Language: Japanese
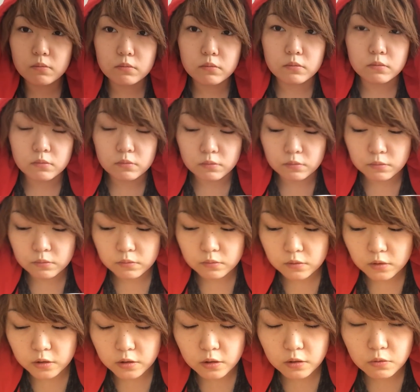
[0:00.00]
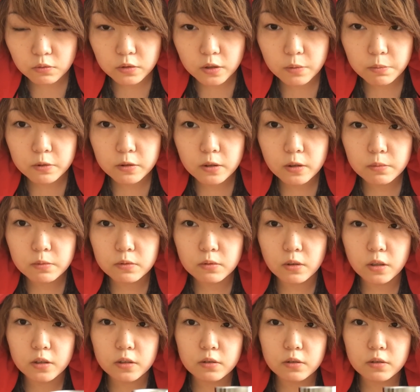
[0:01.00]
うんうん私あのセブンイレブンの